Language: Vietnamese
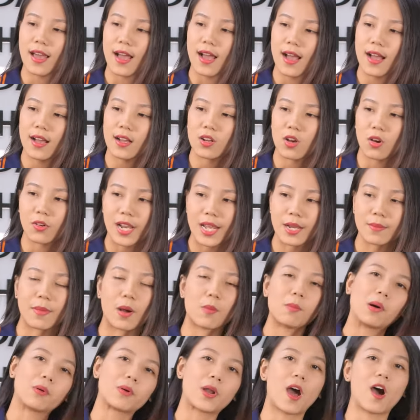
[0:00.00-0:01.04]
đã có đèn
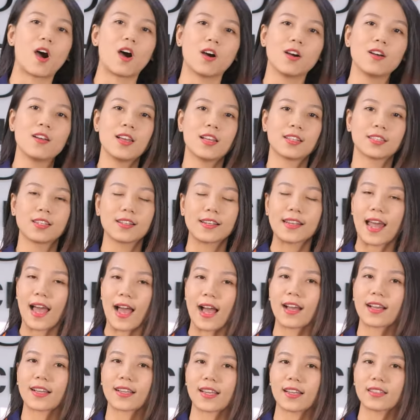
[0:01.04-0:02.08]
báo màu đỏ, tức
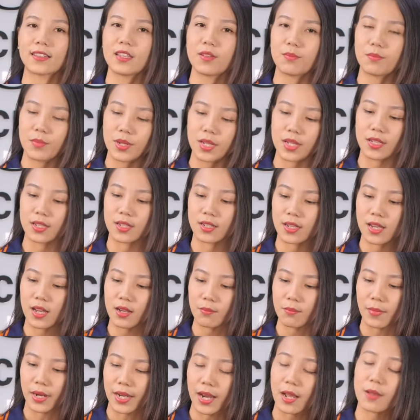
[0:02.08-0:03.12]
là các thiết bị,
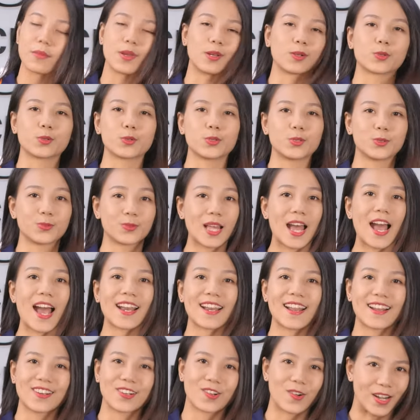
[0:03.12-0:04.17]
các máy đại biểu của chúng
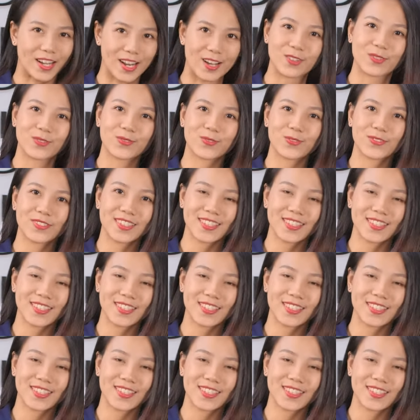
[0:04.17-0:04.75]
ta đã được hoạt động.